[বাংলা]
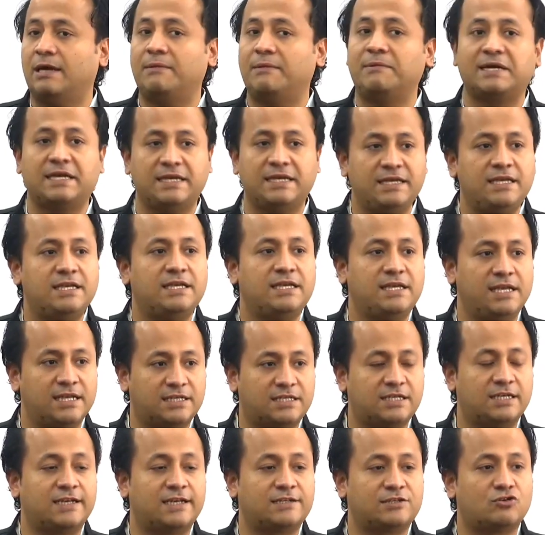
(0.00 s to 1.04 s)
আমাকে নিয়ে
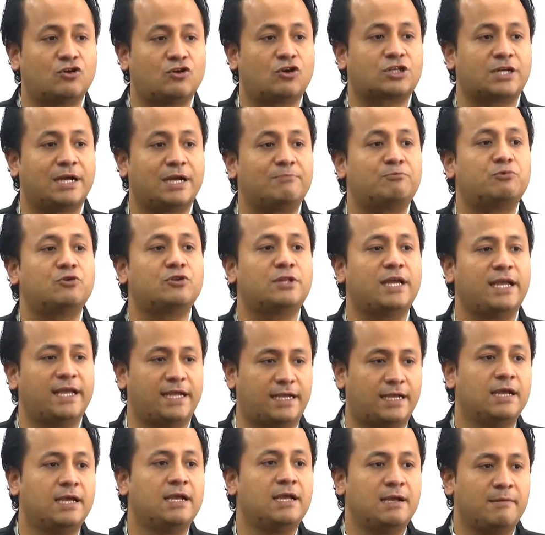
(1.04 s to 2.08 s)
গিয়েছেন একজন
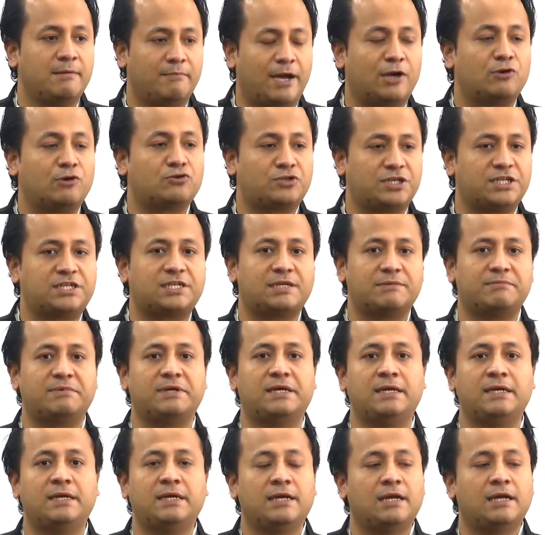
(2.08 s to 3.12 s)
অসাম্প্রদায়িক মানুষ হিসেবে